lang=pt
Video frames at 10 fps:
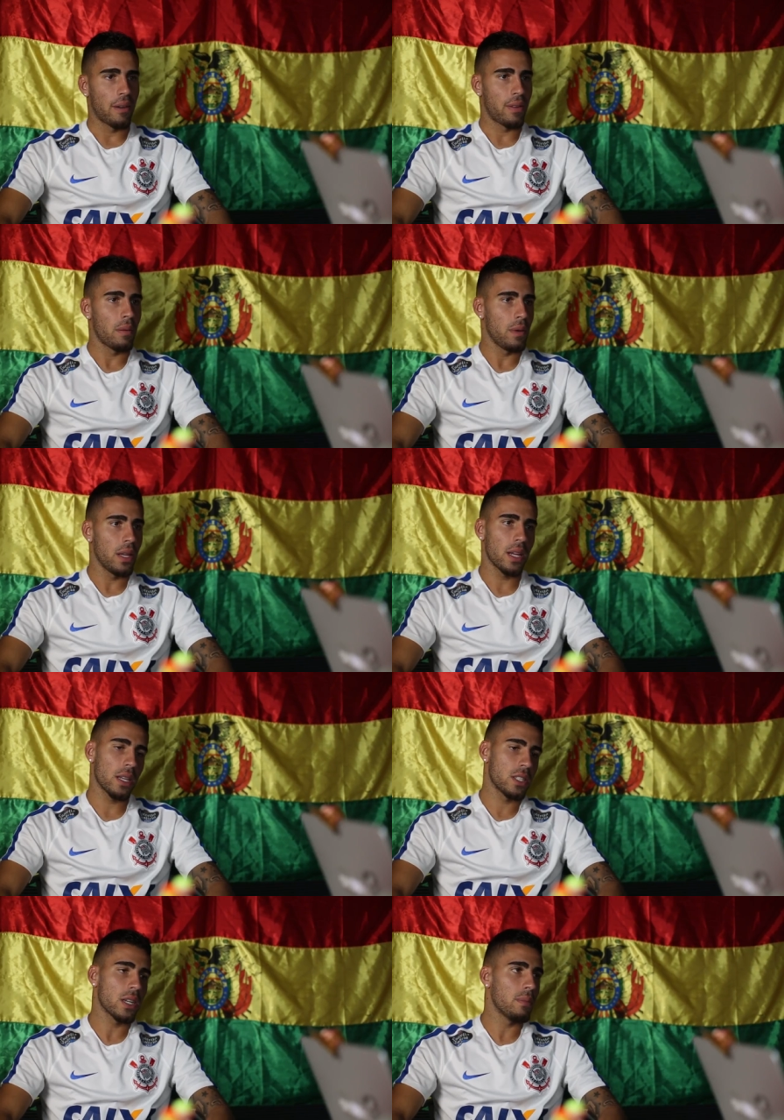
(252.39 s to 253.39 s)
A
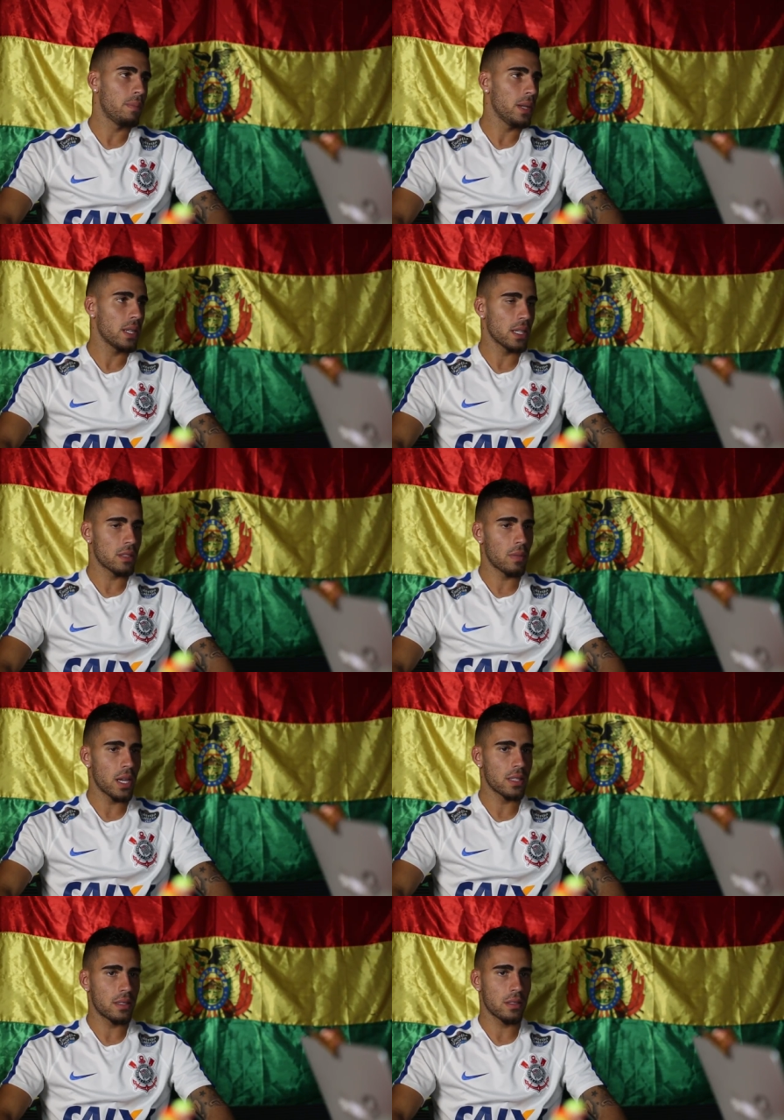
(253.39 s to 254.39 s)
família é de Campinas,
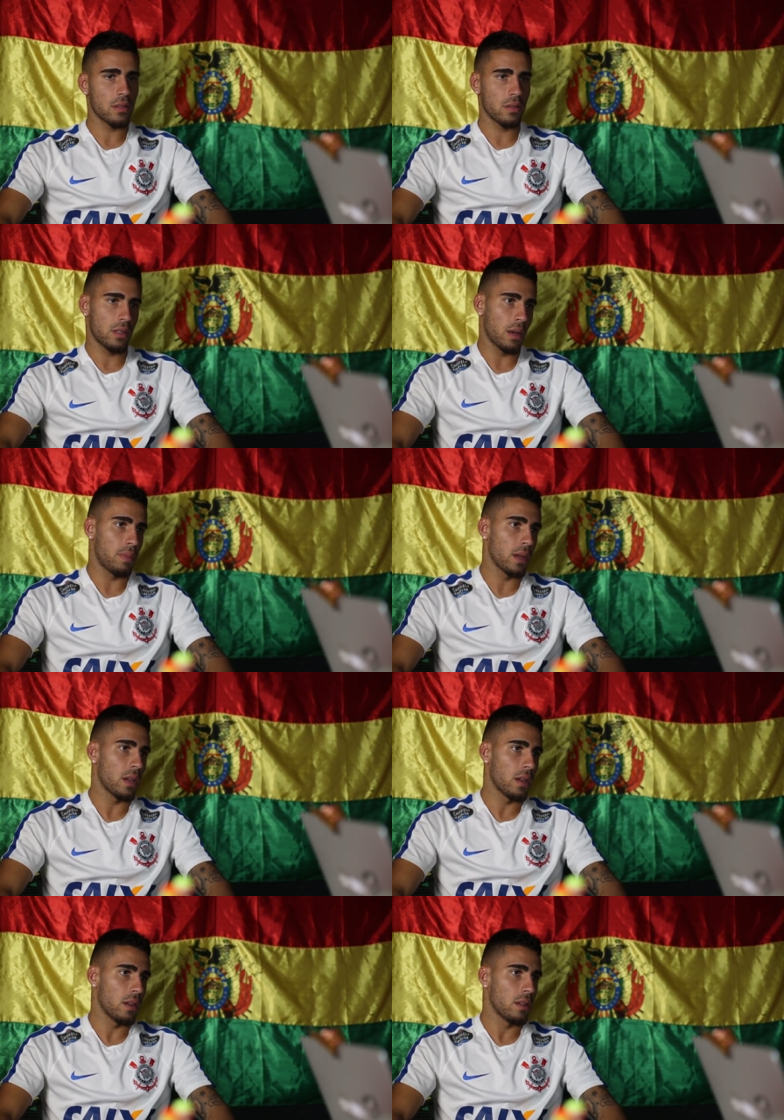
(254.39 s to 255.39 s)
mas
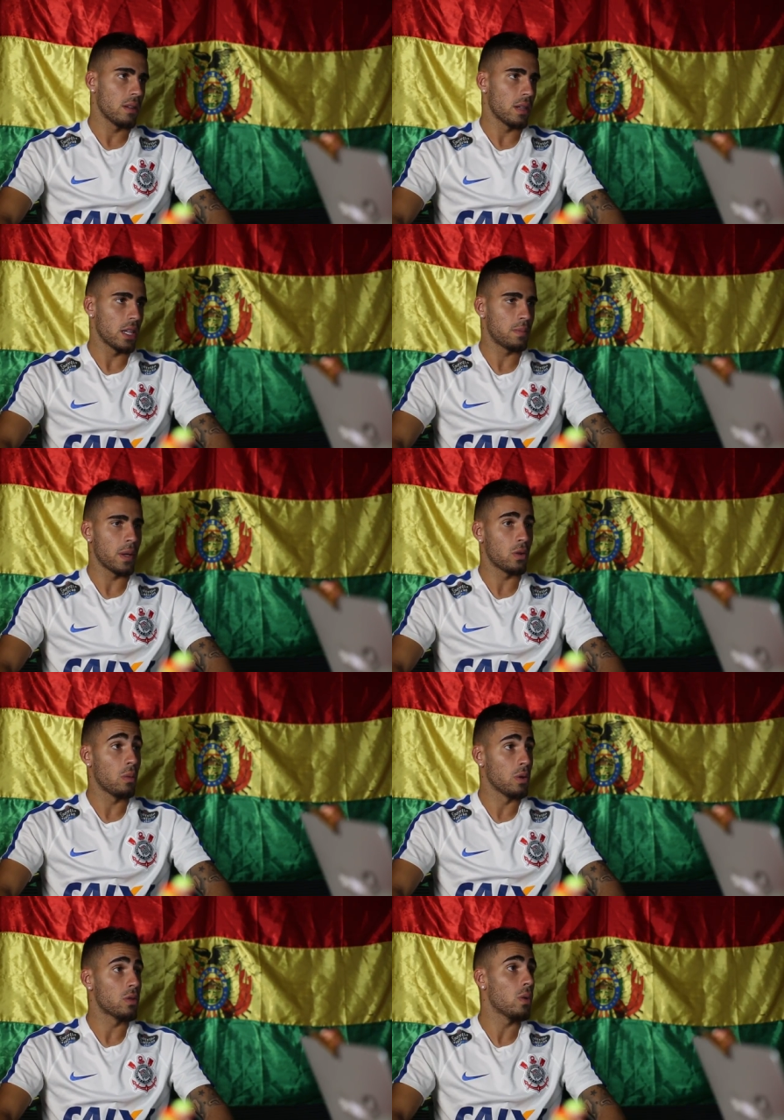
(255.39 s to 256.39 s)
sempre respeitou
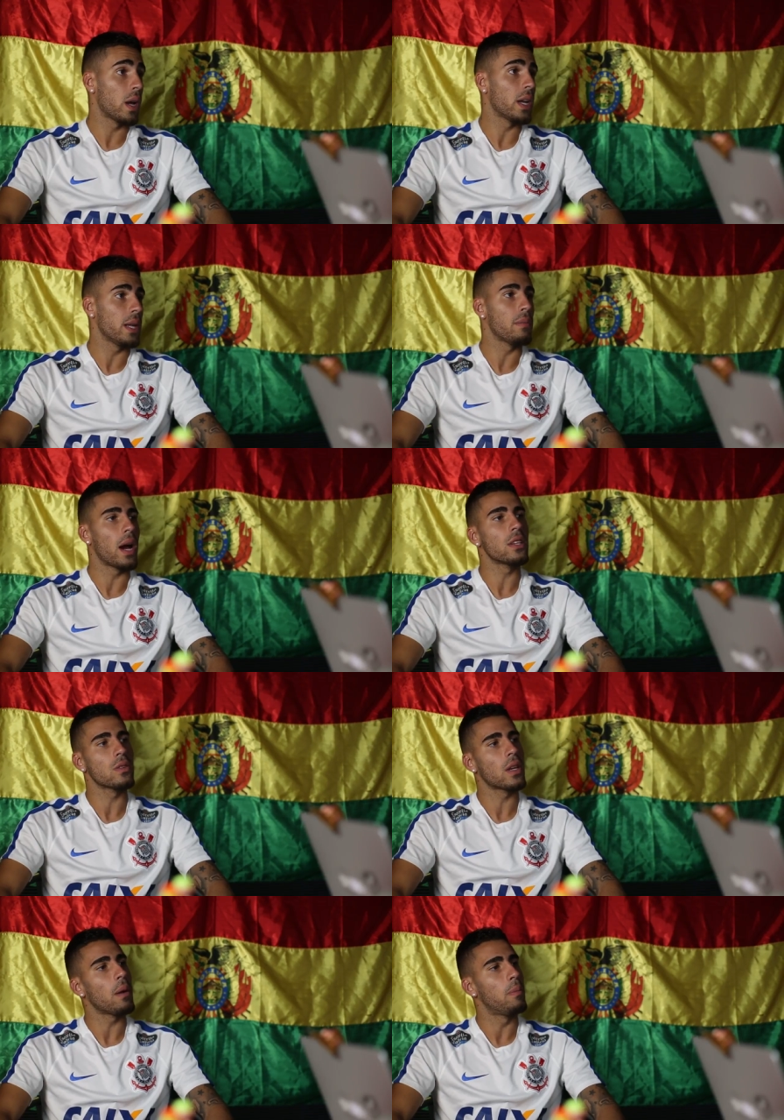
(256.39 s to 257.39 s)
muito o Guarani mais
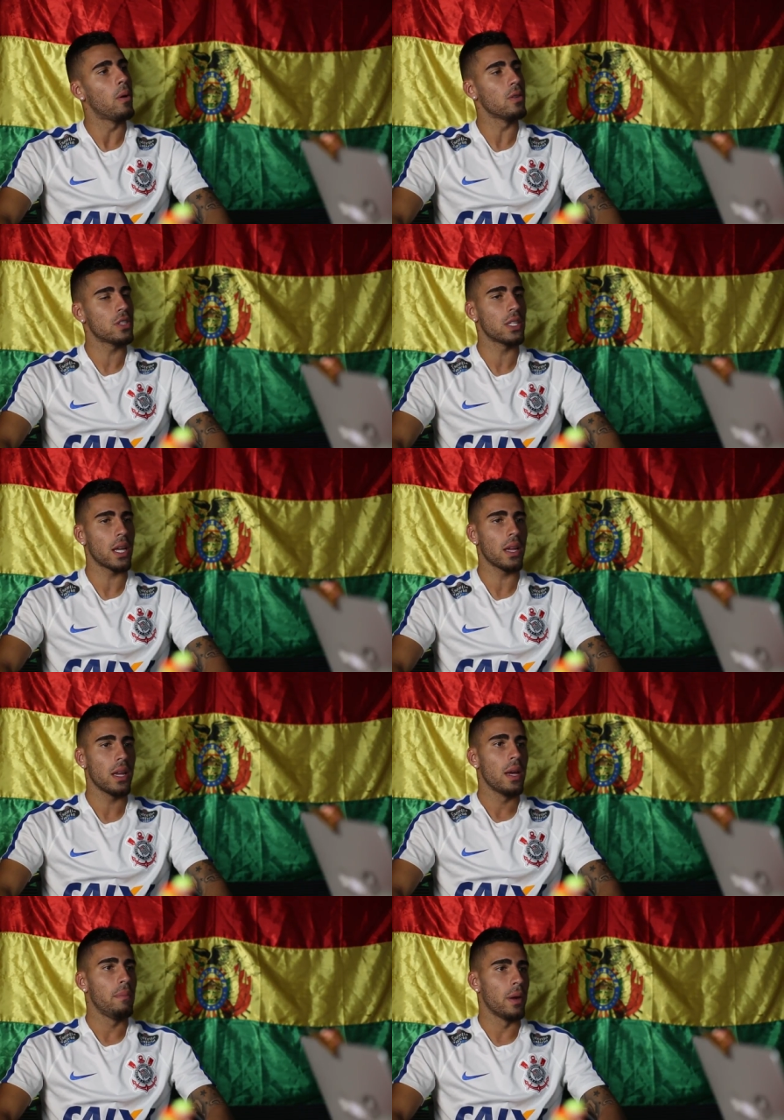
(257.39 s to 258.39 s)
do que a ponte, né?
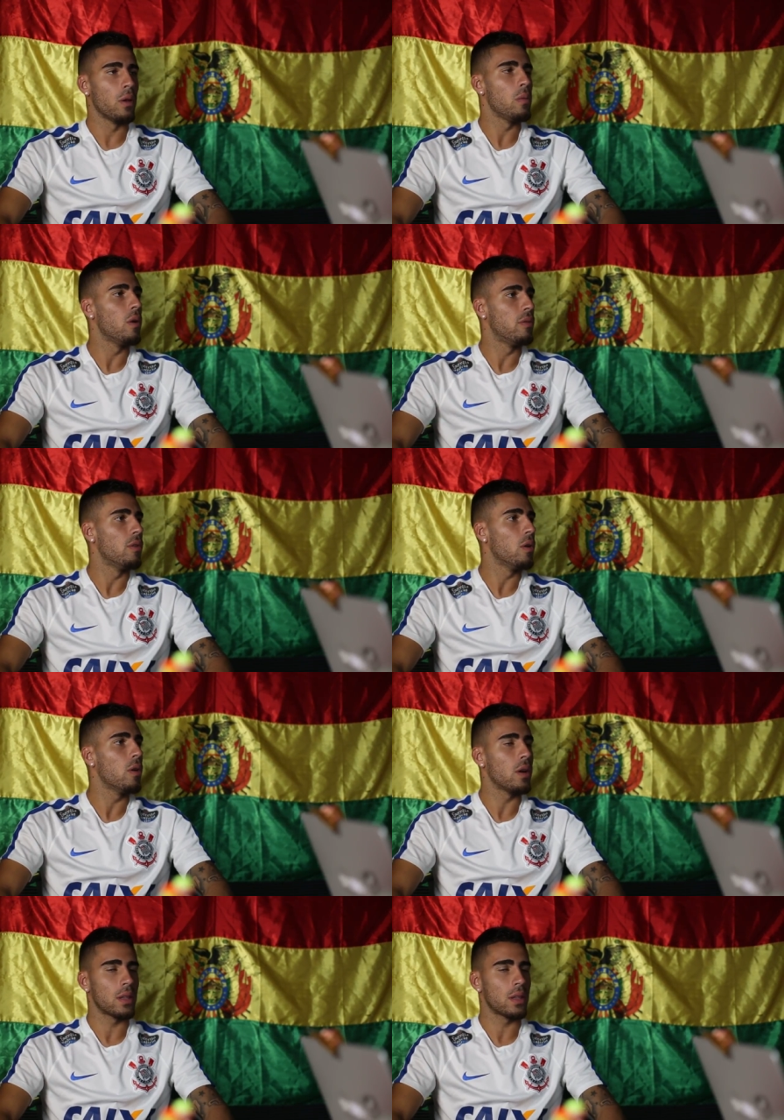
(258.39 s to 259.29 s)
Pelo meu vô